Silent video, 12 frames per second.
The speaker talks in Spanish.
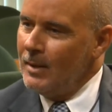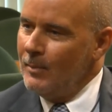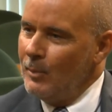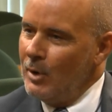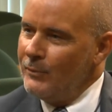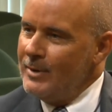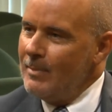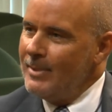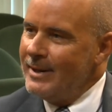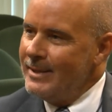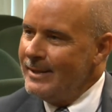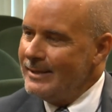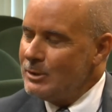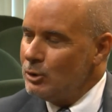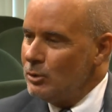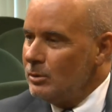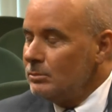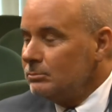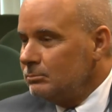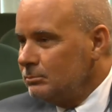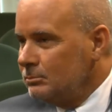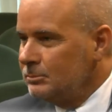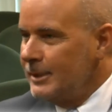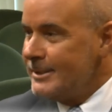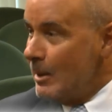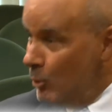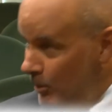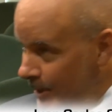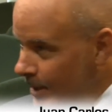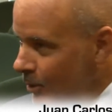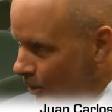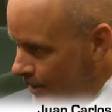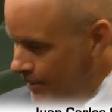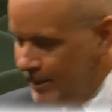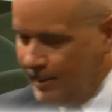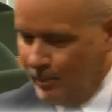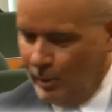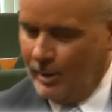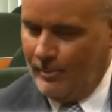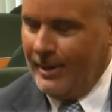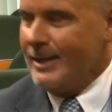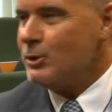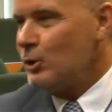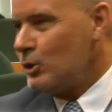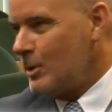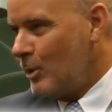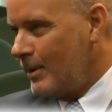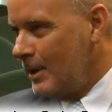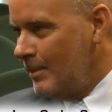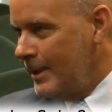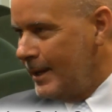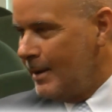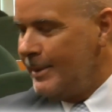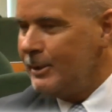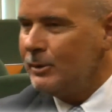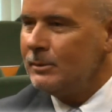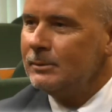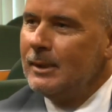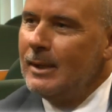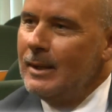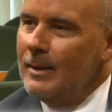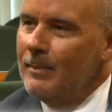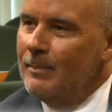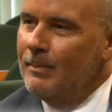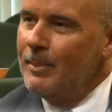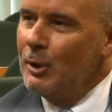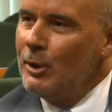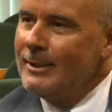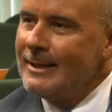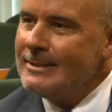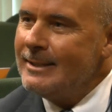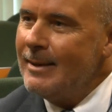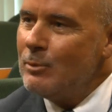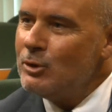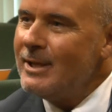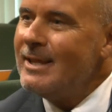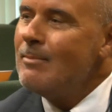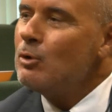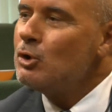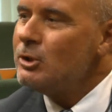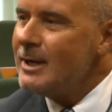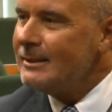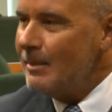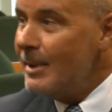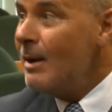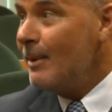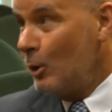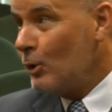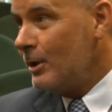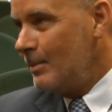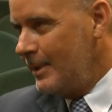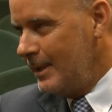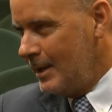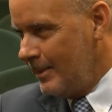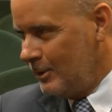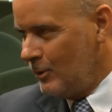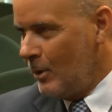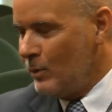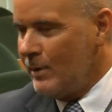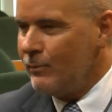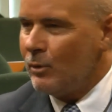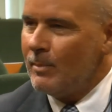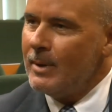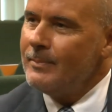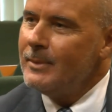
Pero al final parece que esto está muy bien, obviamente, porque para eso nos aprueban el medicamento, pero detrás tenemos que demostrar también el valor del medicamento de alguna forma.